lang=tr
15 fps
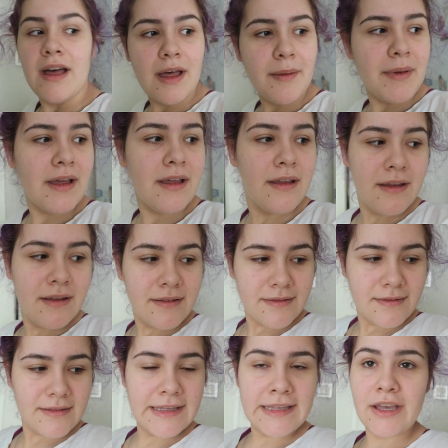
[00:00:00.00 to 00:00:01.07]
ama
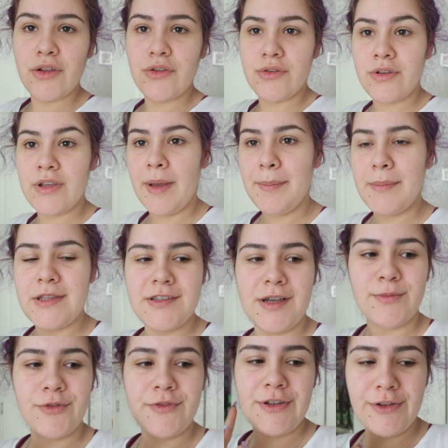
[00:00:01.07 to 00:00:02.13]
İki günlük
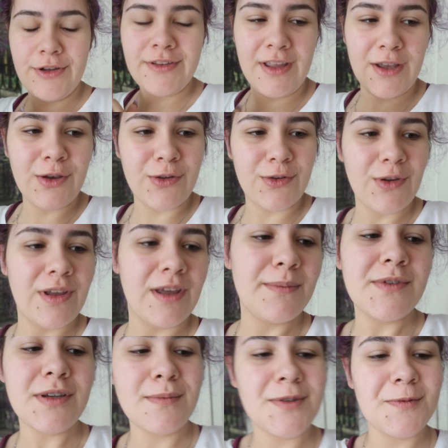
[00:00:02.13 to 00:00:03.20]
yapmayacağım bu videoyu. Tek günlük
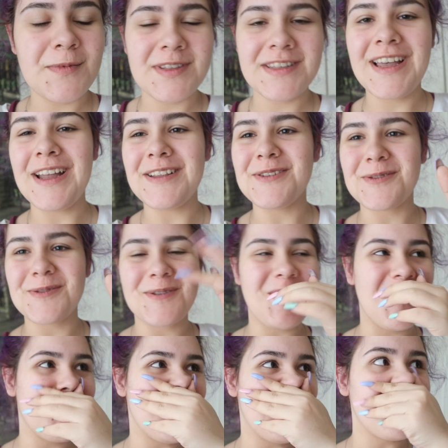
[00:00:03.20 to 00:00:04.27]
yapacağım. Şimdi sadece su
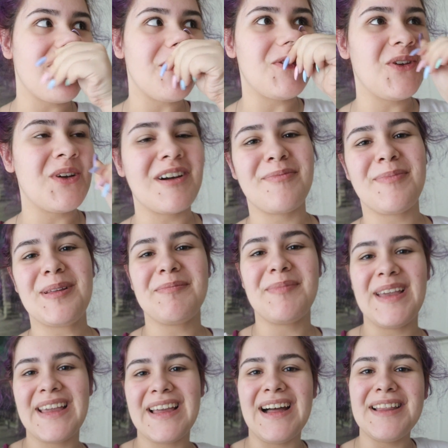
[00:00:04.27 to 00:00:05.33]
koymaya ve videoyu
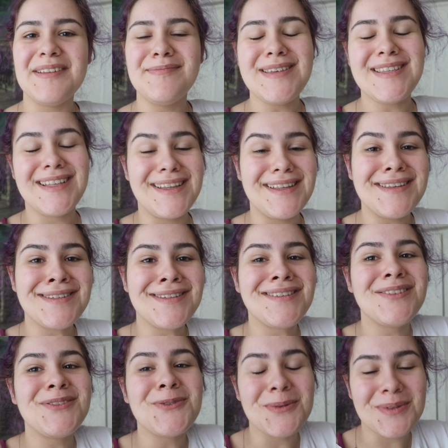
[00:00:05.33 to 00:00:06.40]
kapatmaya geldim. İzlediğiniz
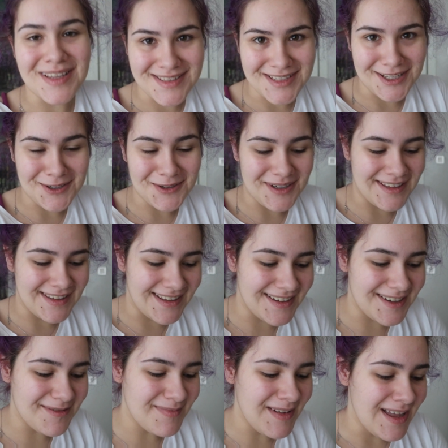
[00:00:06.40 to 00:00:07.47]
için çok teşekkür
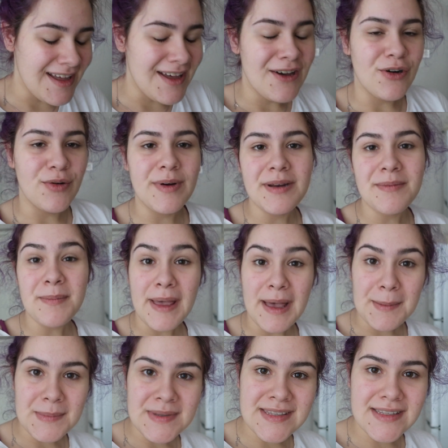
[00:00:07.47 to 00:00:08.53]
ederim. Umarım
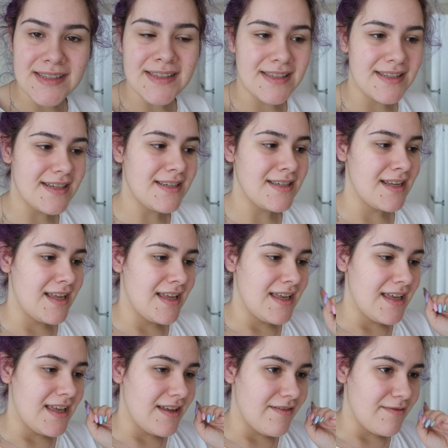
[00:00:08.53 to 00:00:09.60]
beğenmişsinizdir.
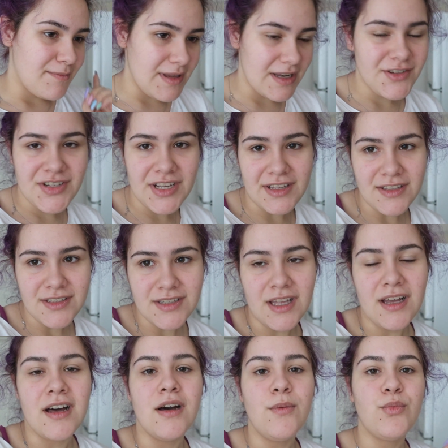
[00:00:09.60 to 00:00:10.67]
Bir challenge
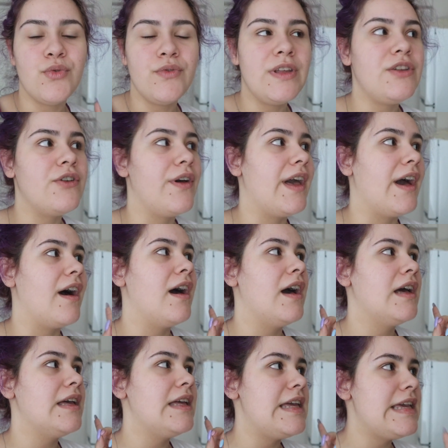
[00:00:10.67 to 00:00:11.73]
daha bu videoya
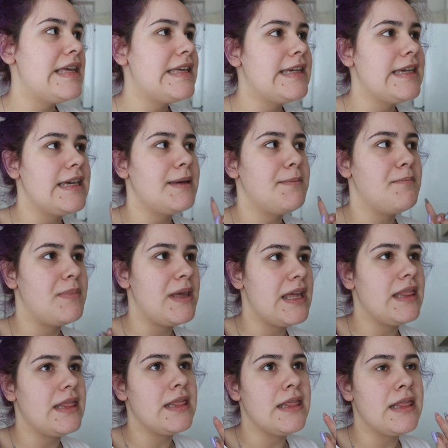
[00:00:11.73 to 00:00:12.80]

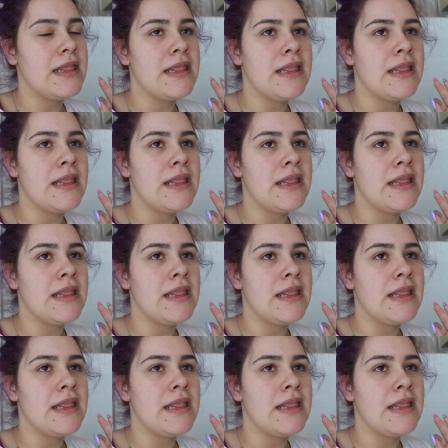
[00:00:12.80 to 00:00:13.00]
2000